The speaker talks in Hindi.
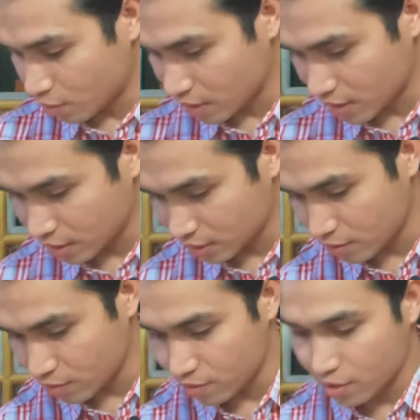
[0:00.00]
खोल के रखता
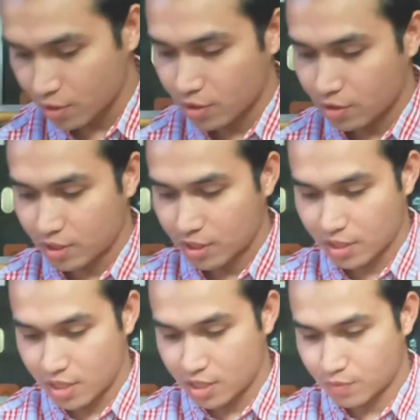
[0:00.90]
हूँ
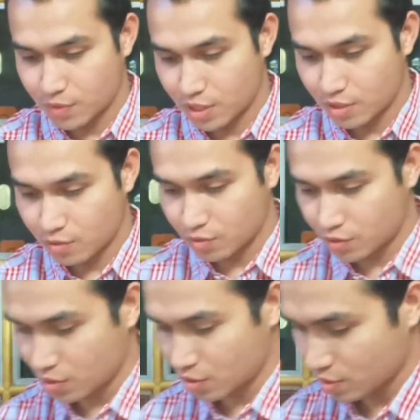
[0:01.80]
देखिए इसमें कुछ